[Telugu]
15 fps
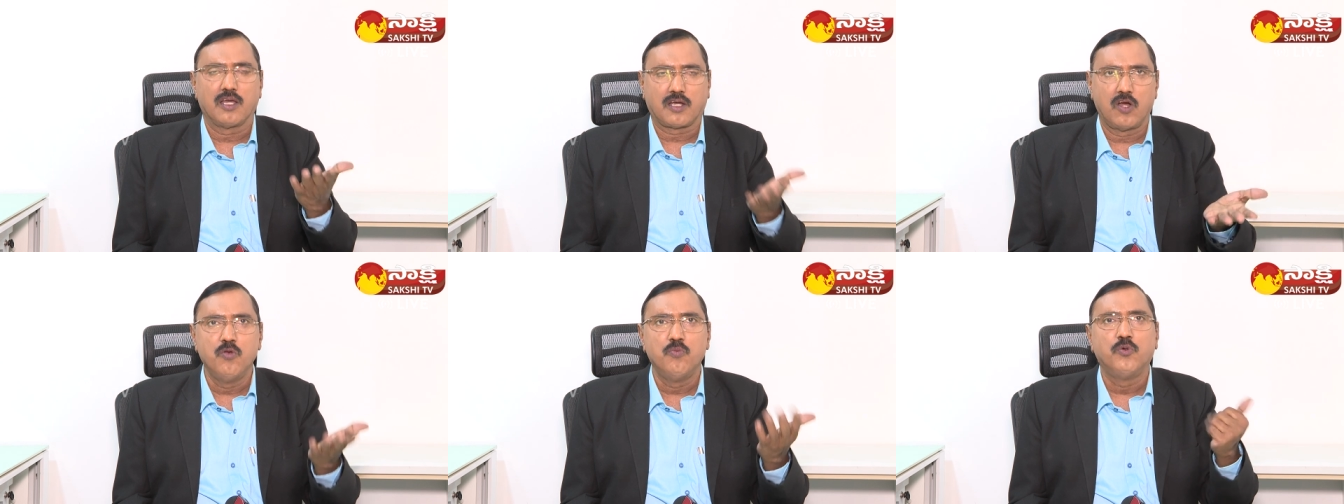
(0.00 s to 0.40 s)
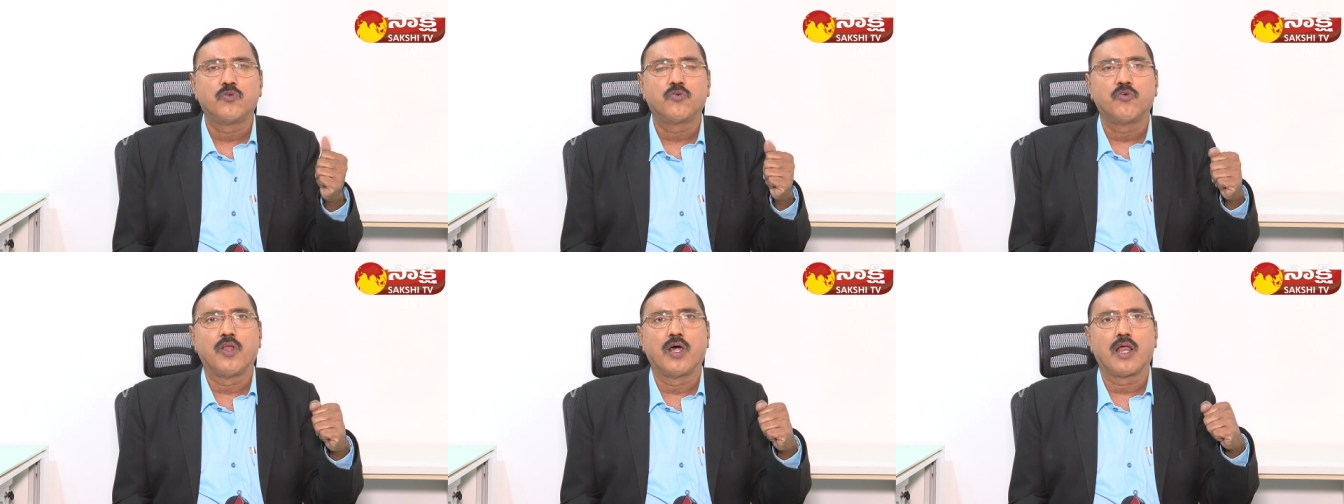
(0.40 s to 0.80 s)
కళ్ళు
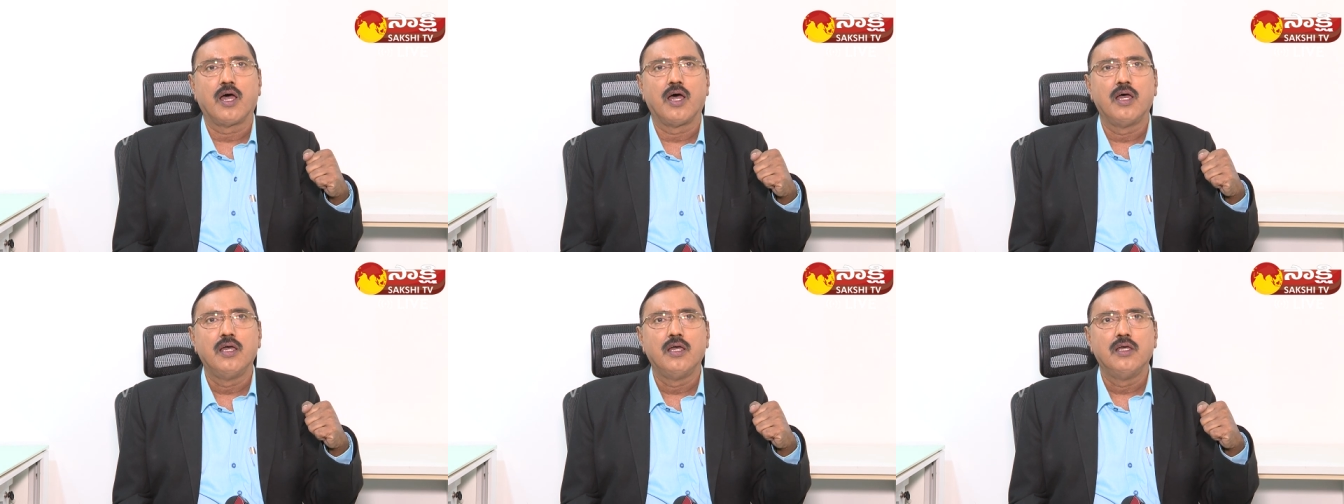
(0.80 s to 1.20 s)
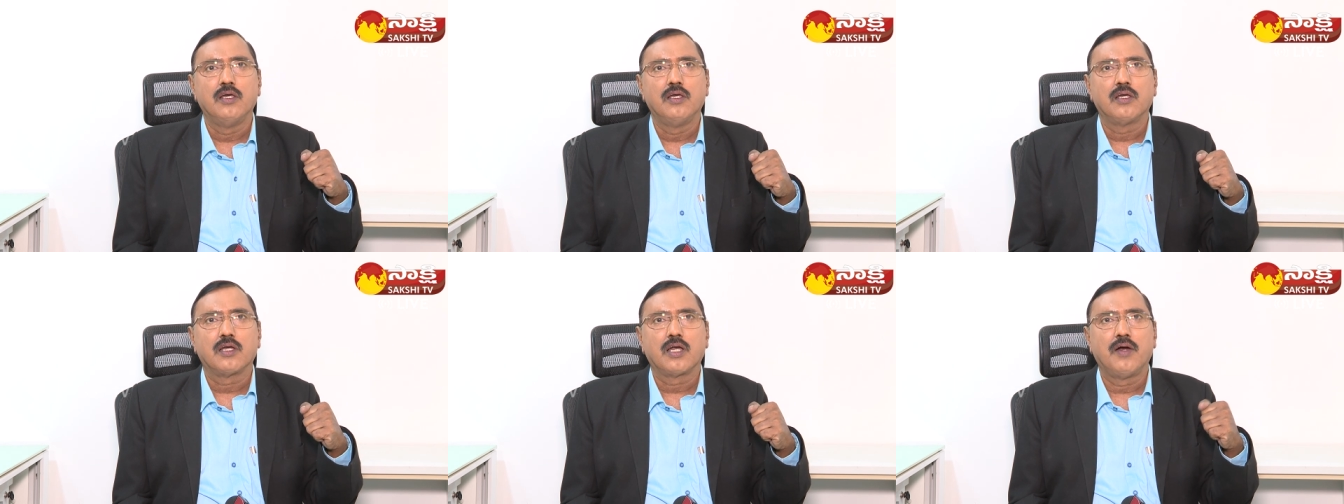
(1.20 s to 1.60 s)
మూసుకున్నారా
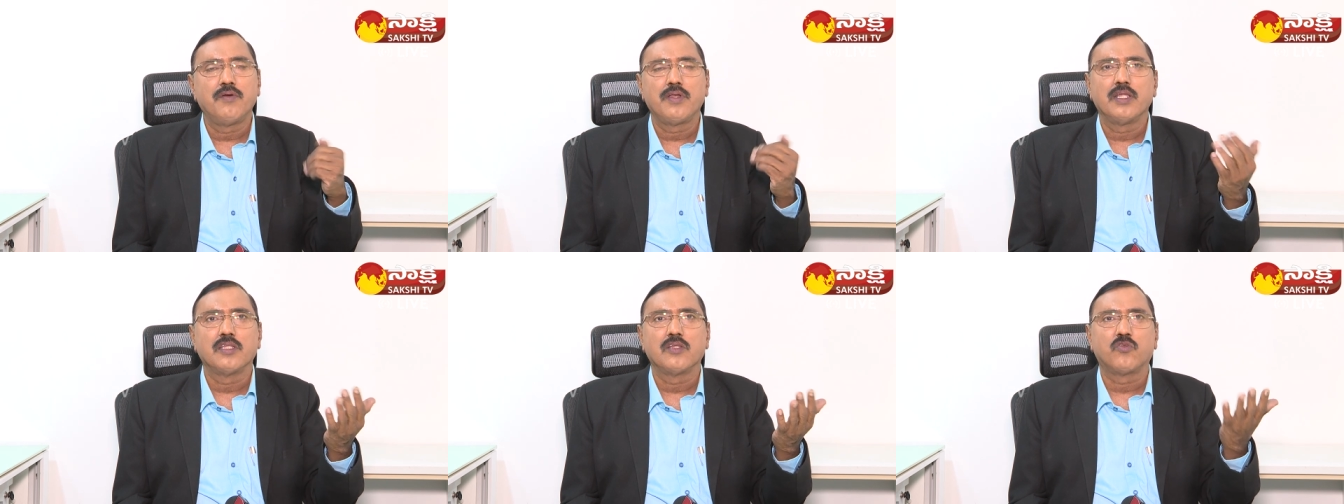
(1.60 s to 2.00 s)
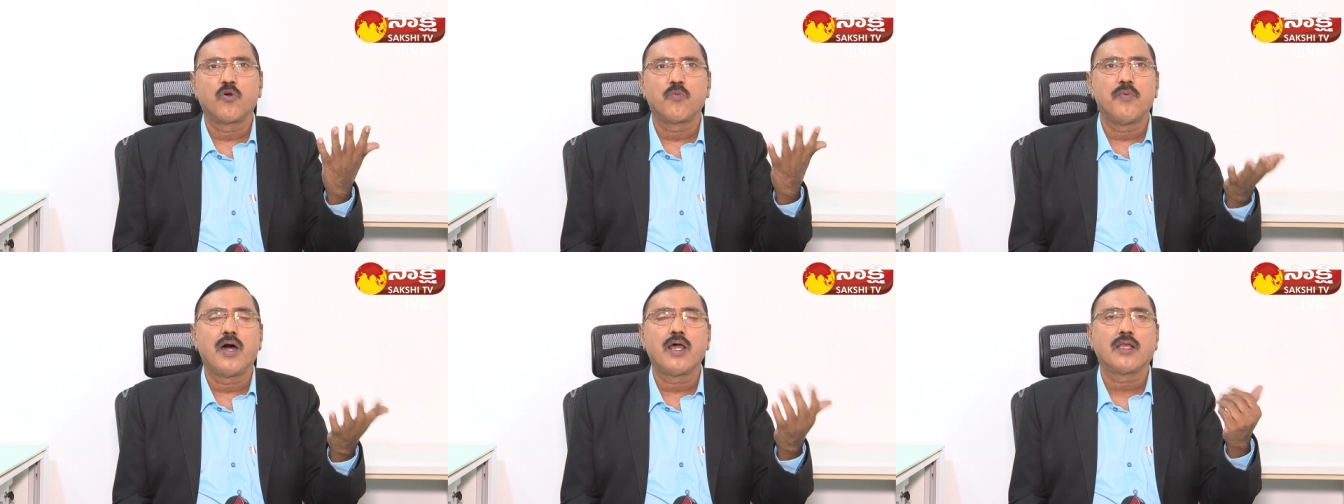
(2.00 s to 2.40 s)
కాబట్టి ఇంత
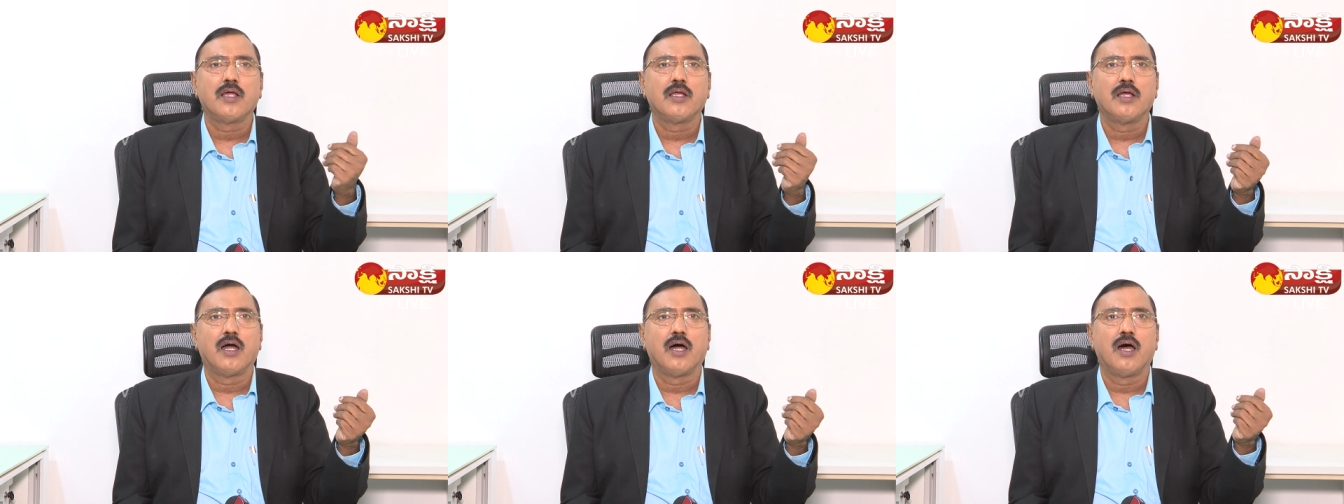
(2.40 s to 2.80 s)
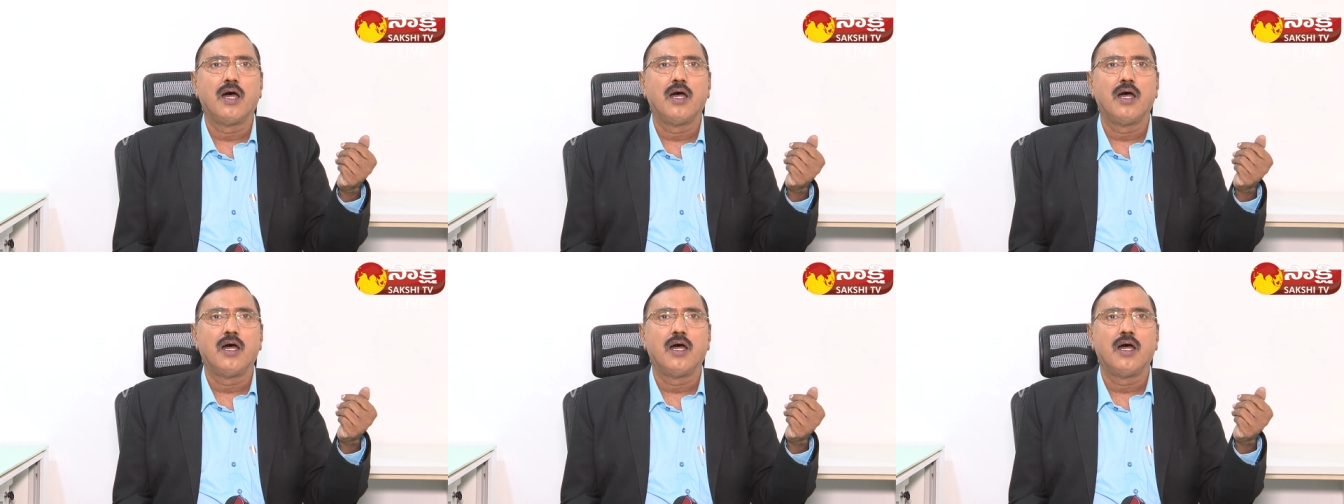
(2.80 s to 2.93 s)
దుర్మార్గంగా